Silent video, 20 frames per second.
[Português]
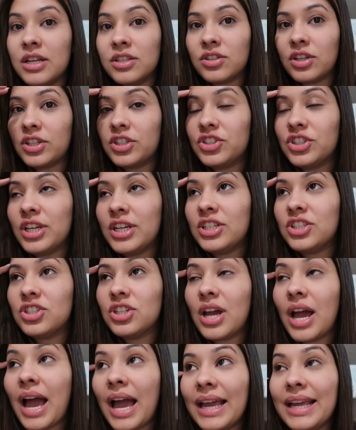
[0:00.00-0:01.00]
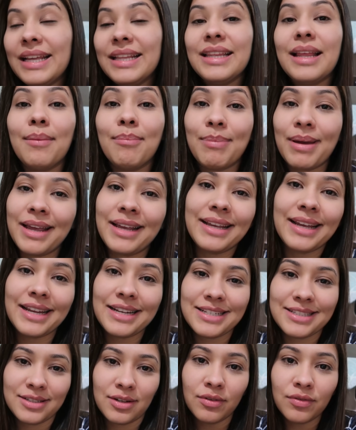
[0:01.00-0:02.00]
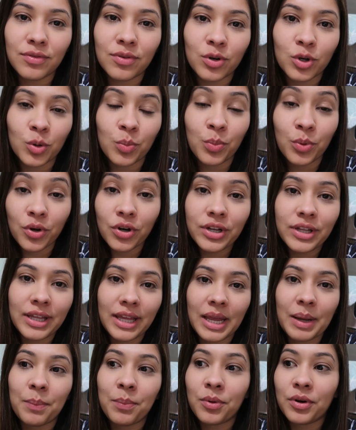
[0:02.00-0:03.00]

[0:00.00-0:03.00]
Só que, gente, ainda bem que eles não foram. Por quê?